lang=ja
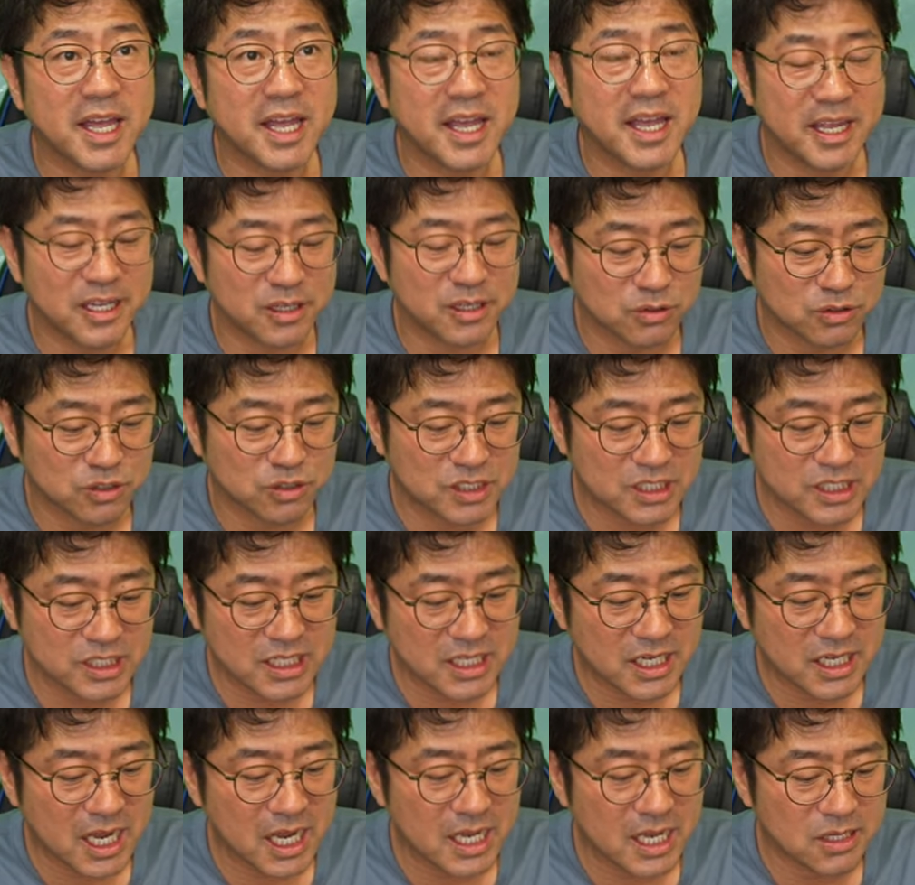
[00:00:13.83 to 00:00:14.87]
えーと、
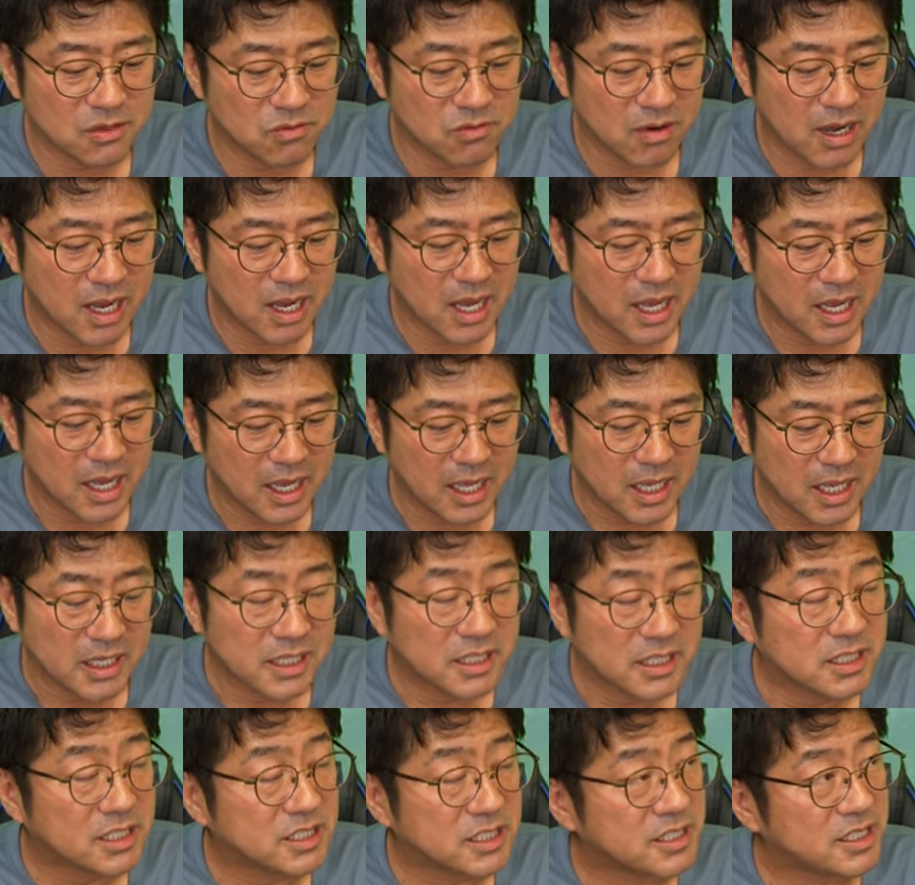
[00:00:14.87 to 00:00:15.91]
次回は
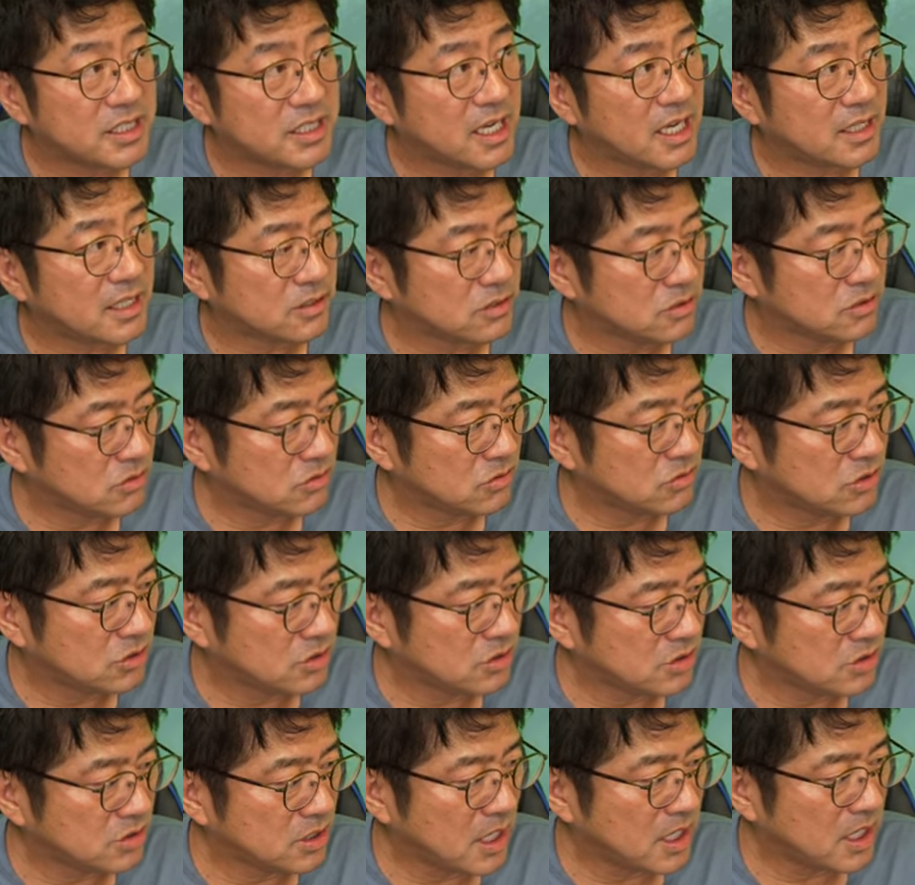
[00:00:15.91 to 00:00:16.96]
7月の
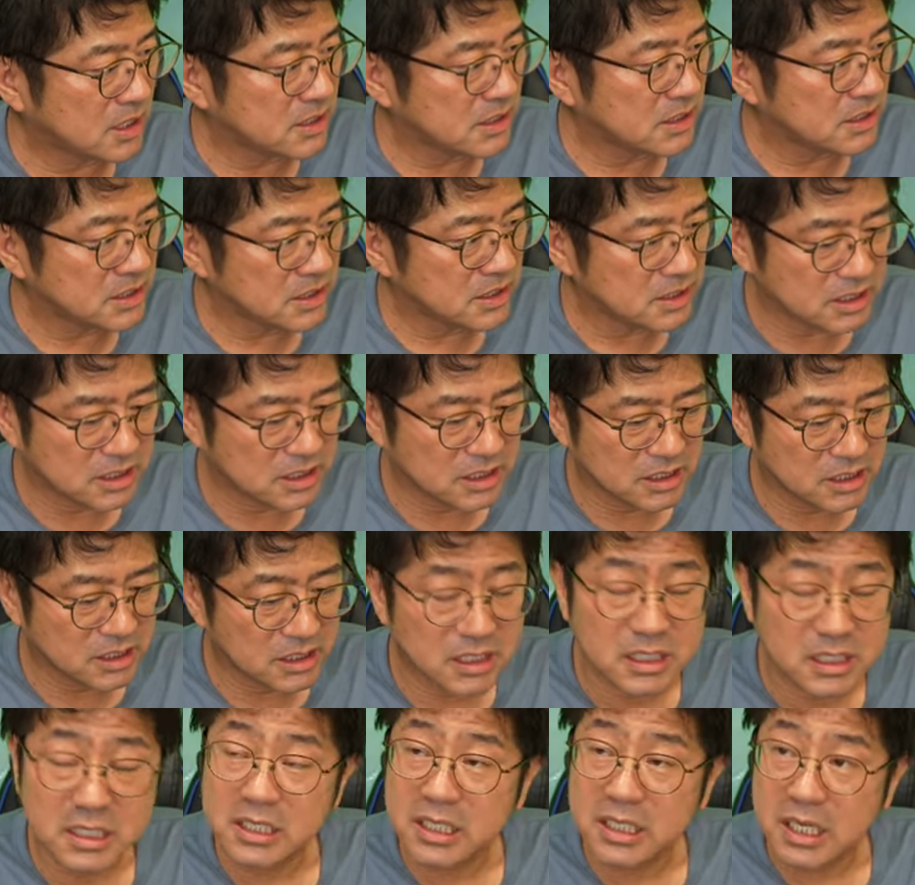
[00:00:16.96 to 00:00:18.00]
18日
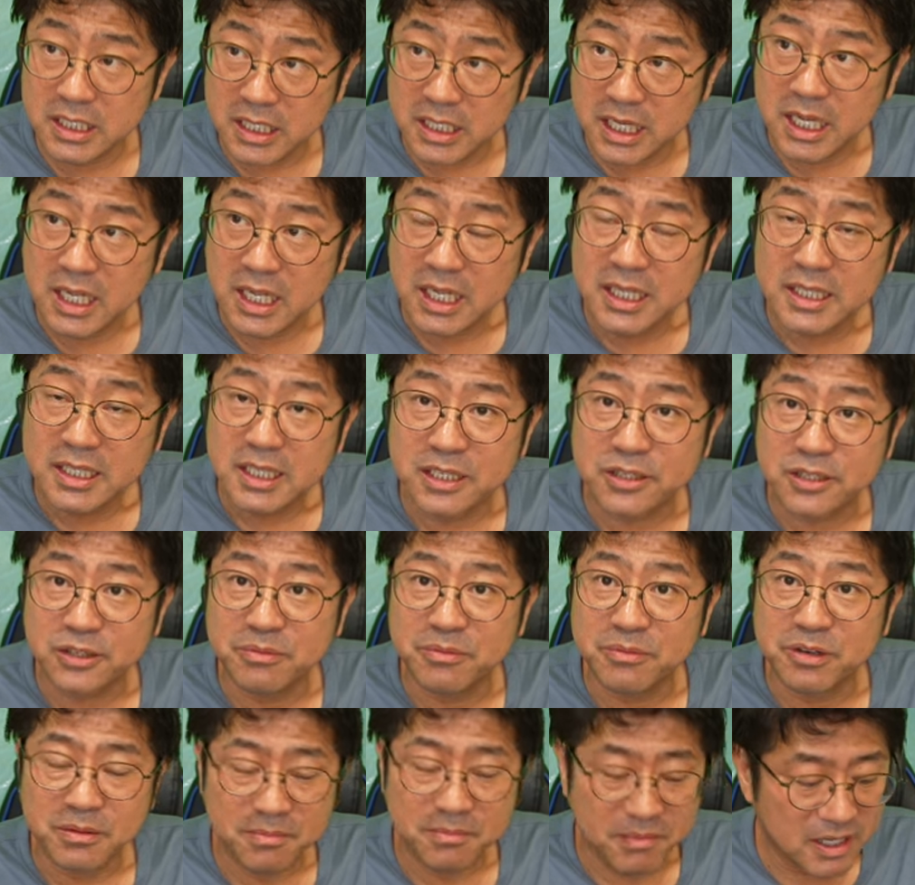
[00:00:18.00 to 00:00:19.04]
かなだと
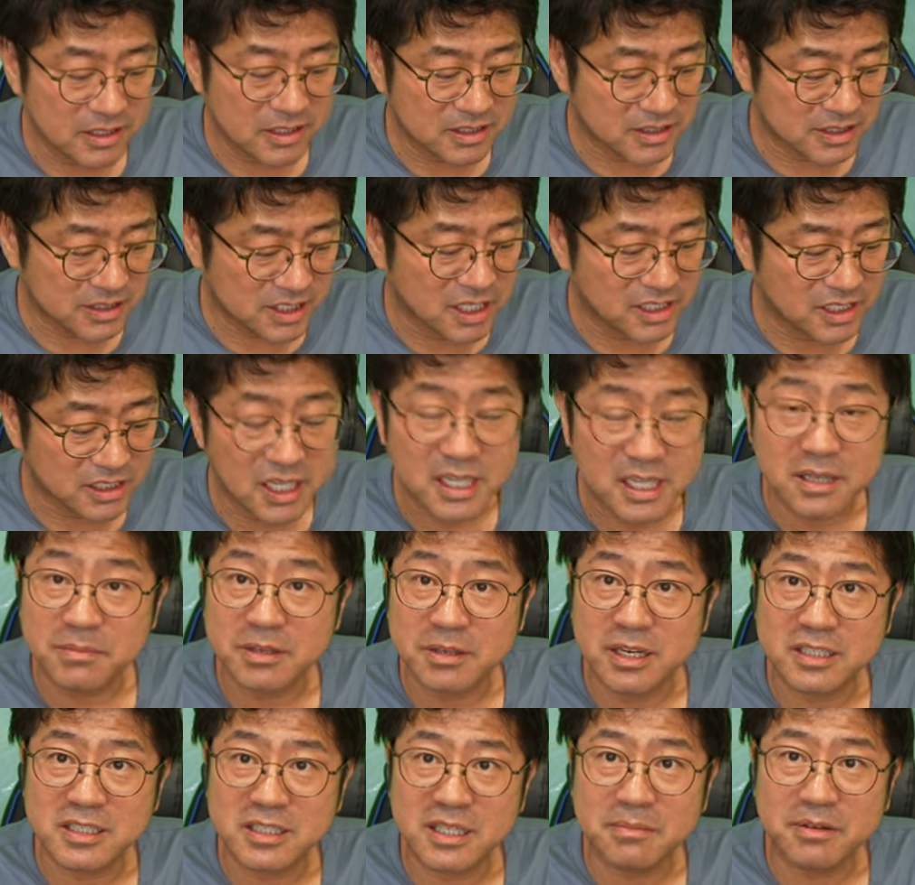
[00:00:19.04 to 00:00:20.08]
思います。ぜひぜひ
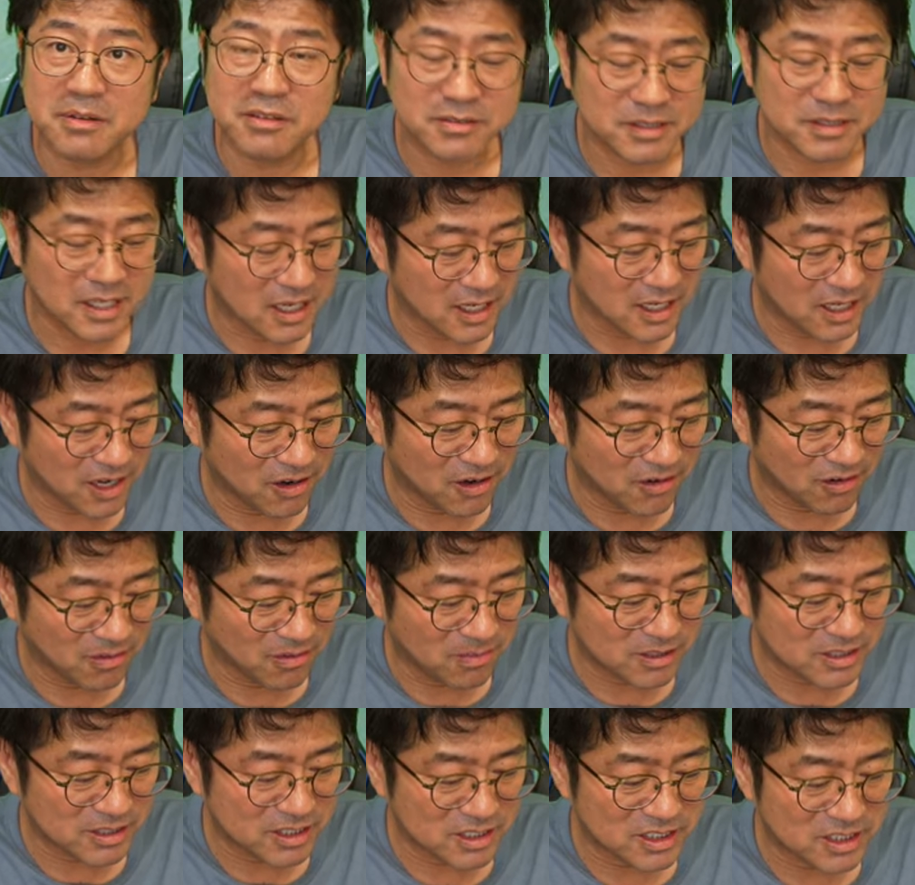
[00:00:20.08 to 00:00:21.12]
皆様の参加を
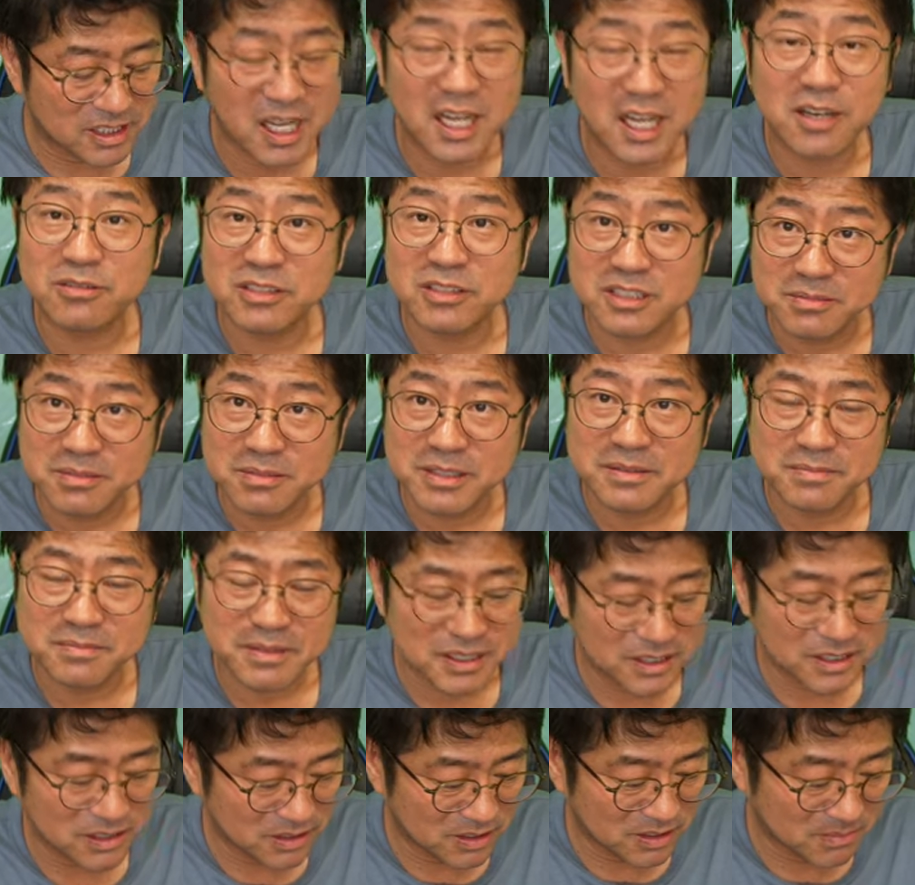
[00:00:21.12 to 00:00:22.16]
お待ち、楽しみに
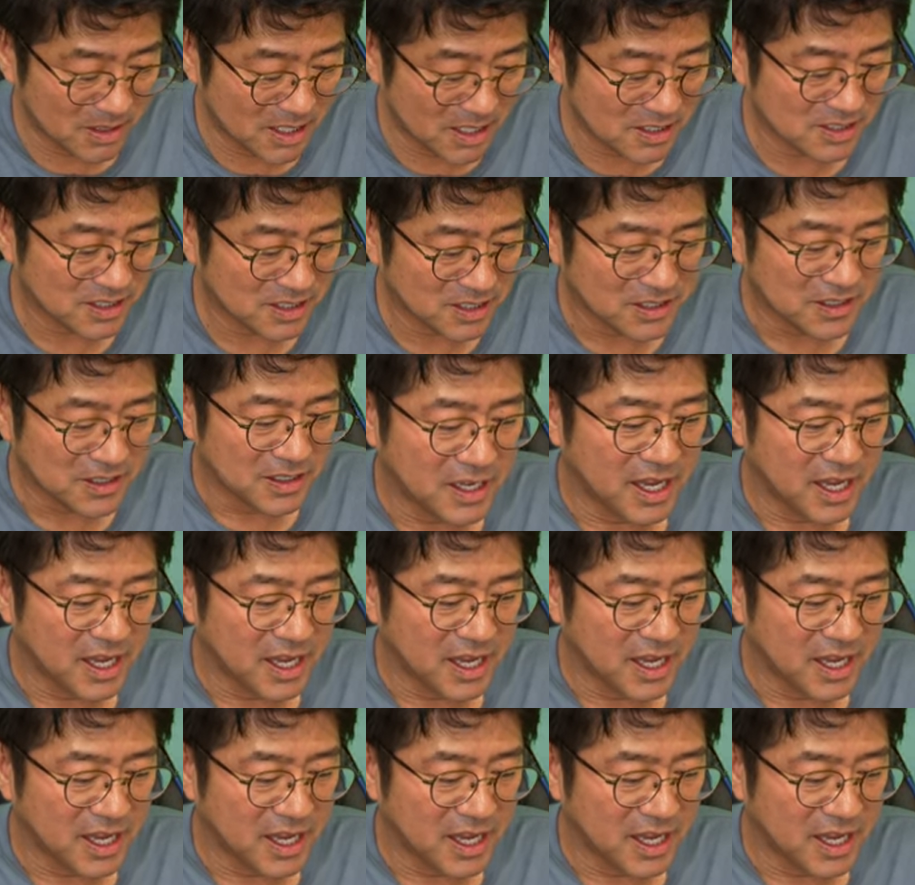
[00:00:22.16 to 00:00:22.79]
待っております。